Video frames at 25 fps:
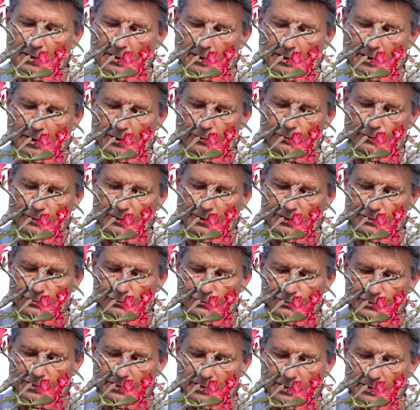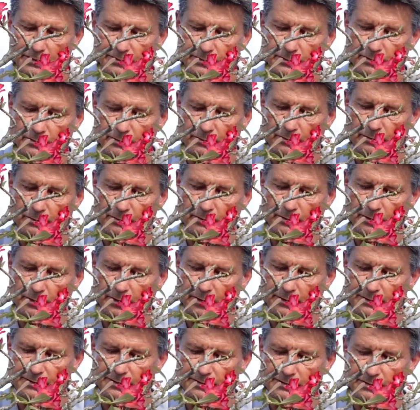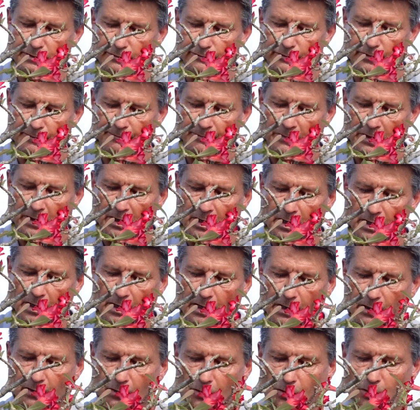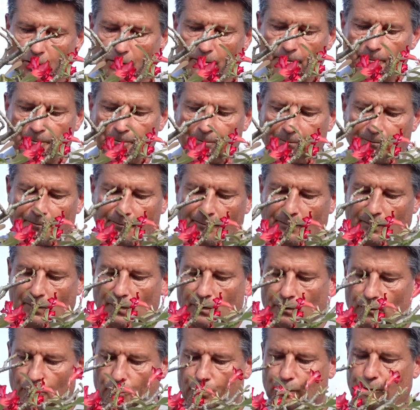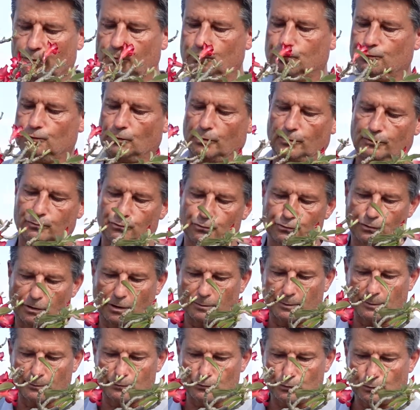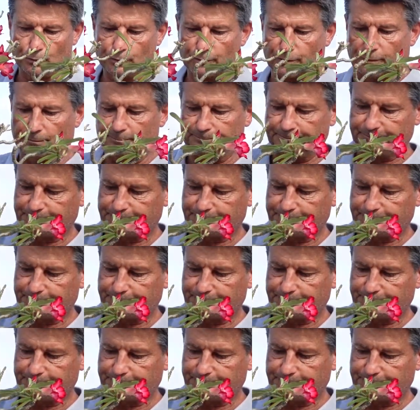à, une rhizogénèse euh, excessive. Alors, donc euh, toujours, toujours la même chose.